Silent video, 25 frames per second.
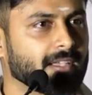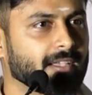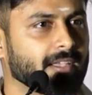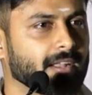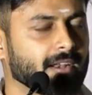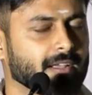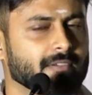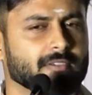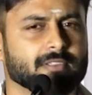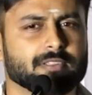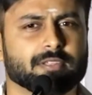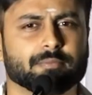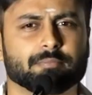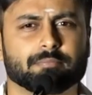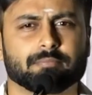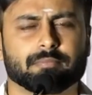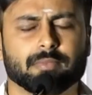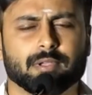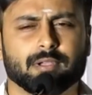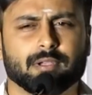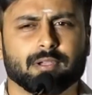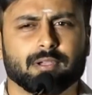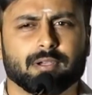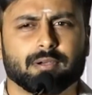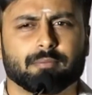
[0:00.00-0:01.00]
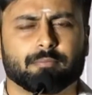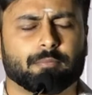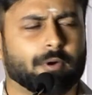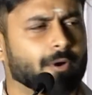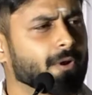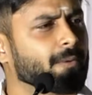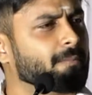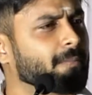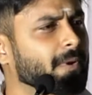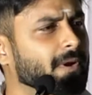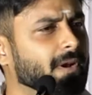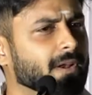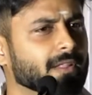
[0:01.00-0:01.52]
எனக்கு வந்து
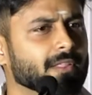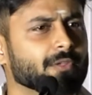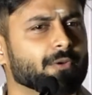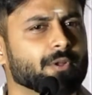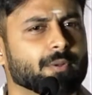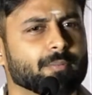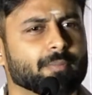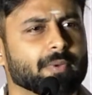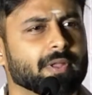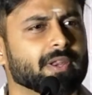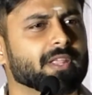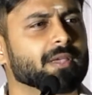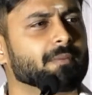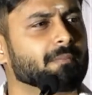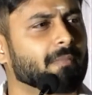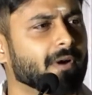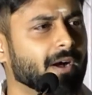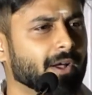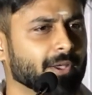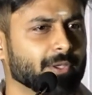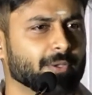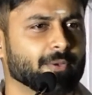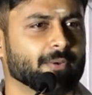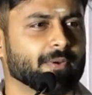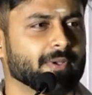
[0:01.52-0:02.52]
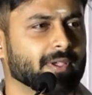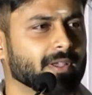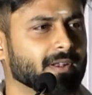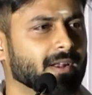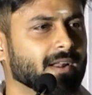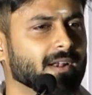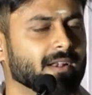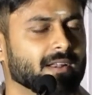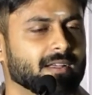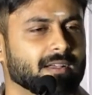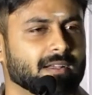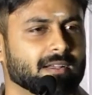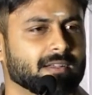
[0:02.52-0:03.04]
படம் பண்ணுறதே ஒரு பெரிய பாக்கியம்
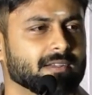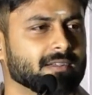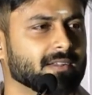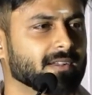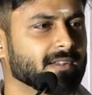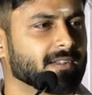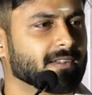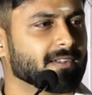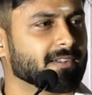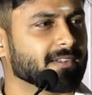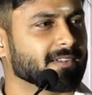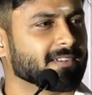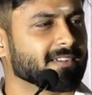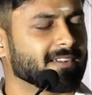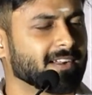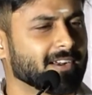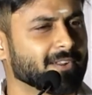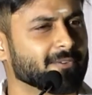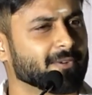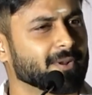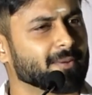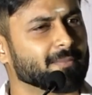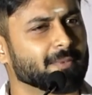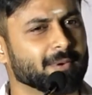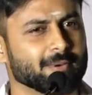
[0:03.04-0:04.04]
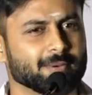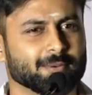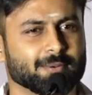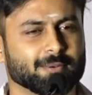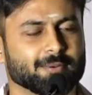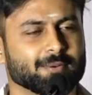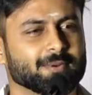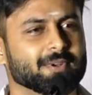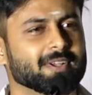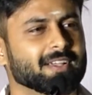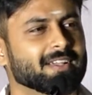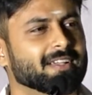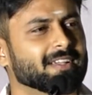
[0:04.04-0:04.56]
என்னெல்லாம் கனவுல
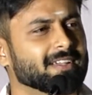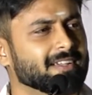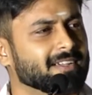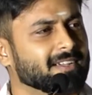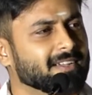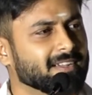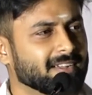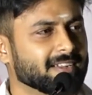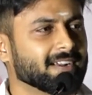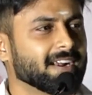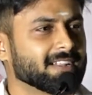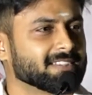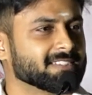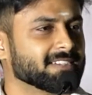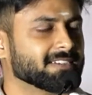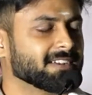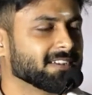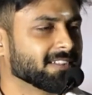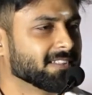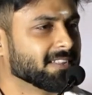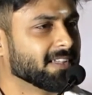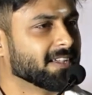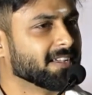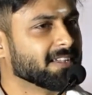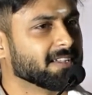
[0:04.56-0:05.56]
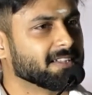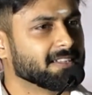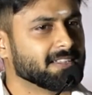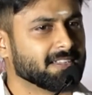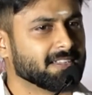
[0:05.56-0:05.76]
மட்டும் நினச்சிட்டு இருந்தேன்